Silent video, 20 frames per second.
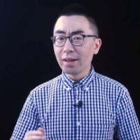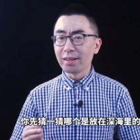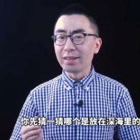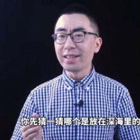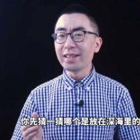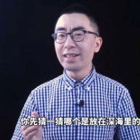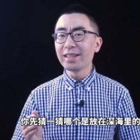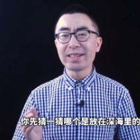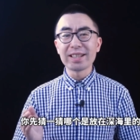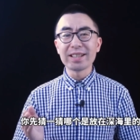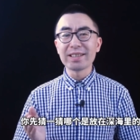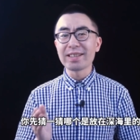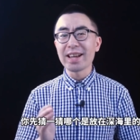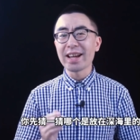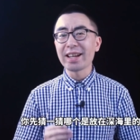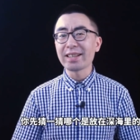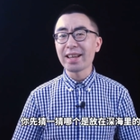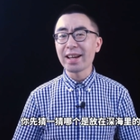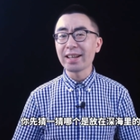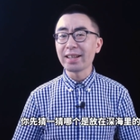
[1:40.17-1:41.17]
你先
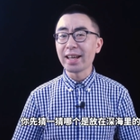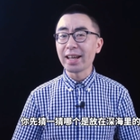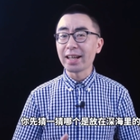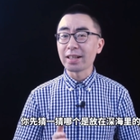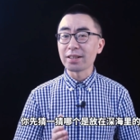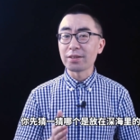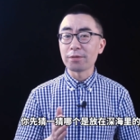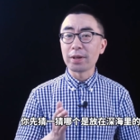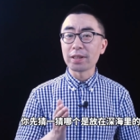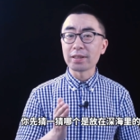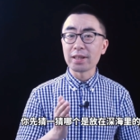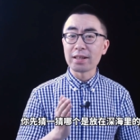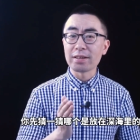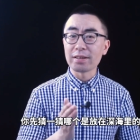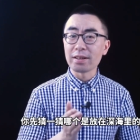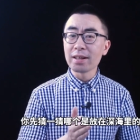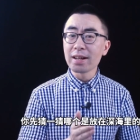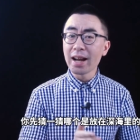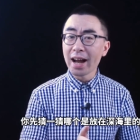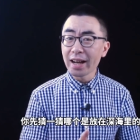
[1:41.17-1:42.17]
猜一猜哪个是放在
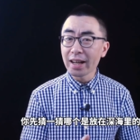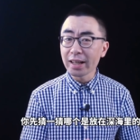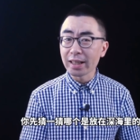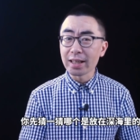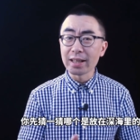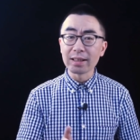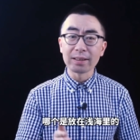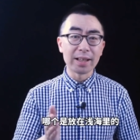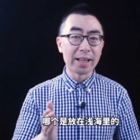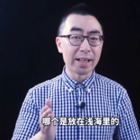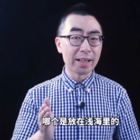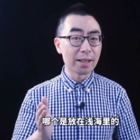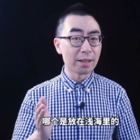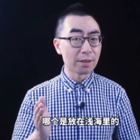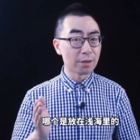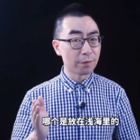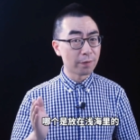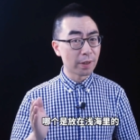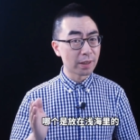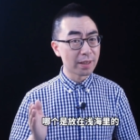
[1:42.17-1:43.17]
深海里的，哪个
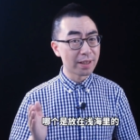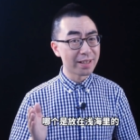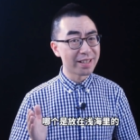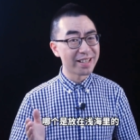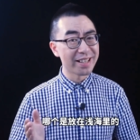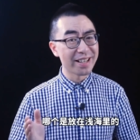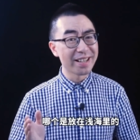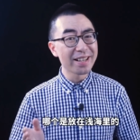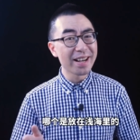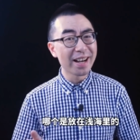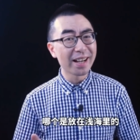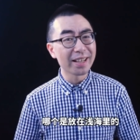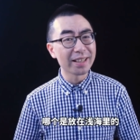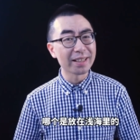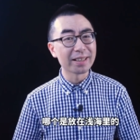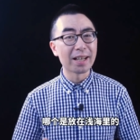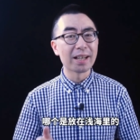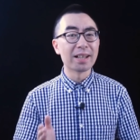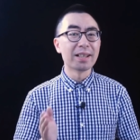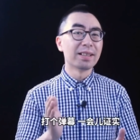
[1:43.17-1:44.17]
是放在浅海里
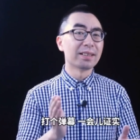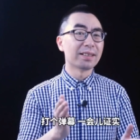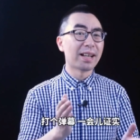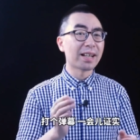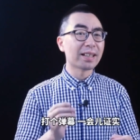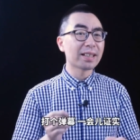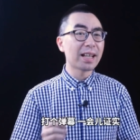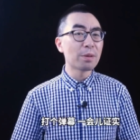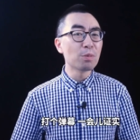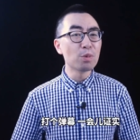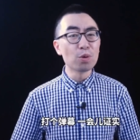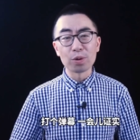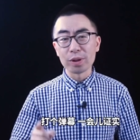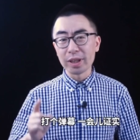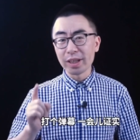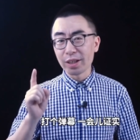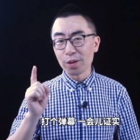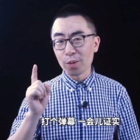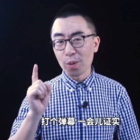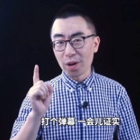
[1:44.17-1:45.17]
的？打个弹幕，
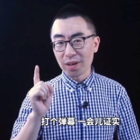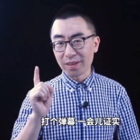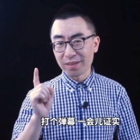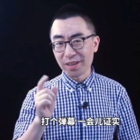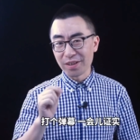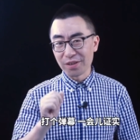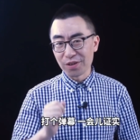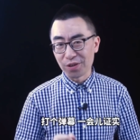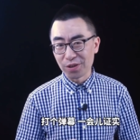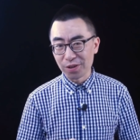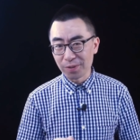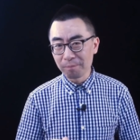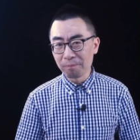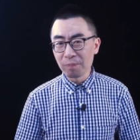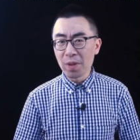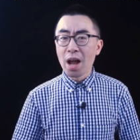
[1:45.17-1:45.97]
一会儿证实。